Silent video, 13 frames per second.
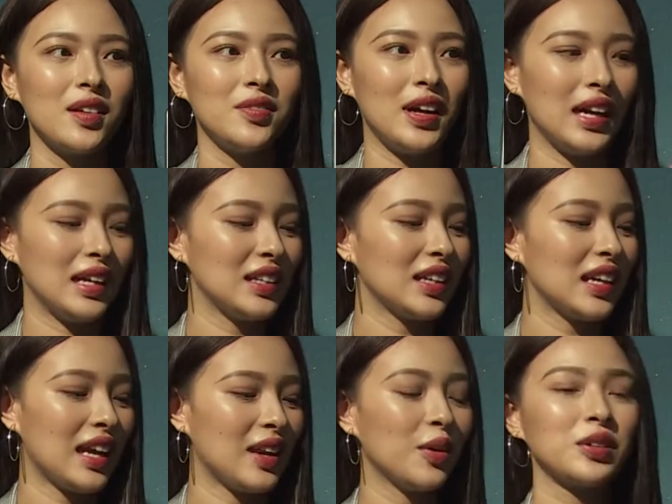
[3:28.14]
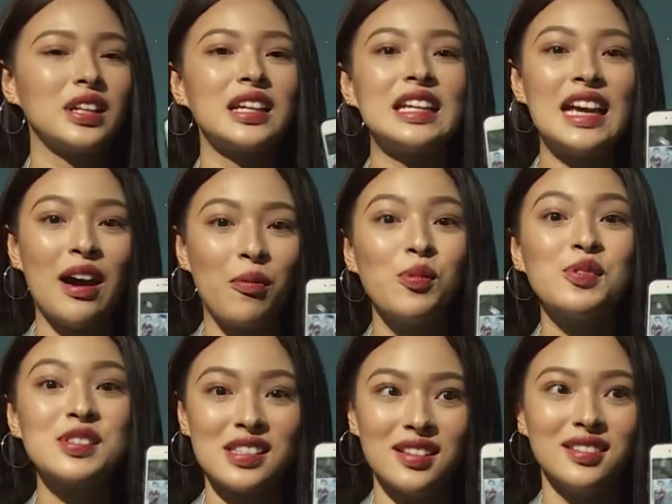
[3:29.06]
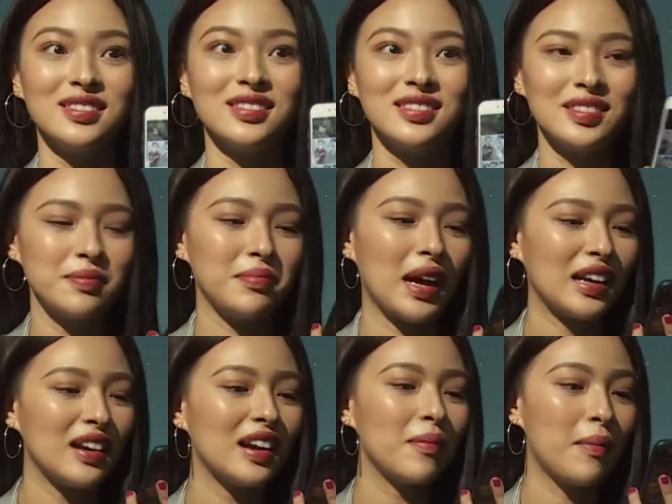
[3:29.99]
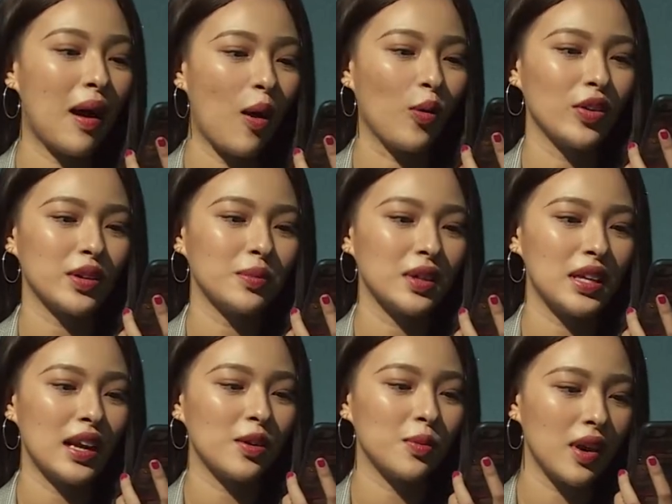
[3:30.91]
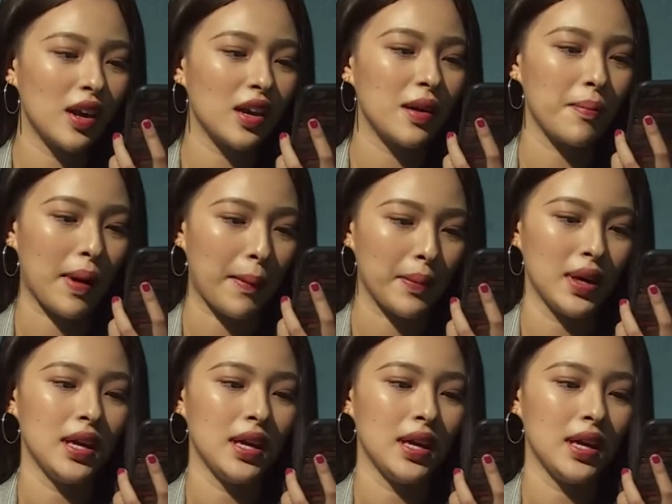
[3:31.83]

Và những ngày đầu tiên đi học quân sự, mặt rất là bầu và trong thời gian lúc đó rất là mập.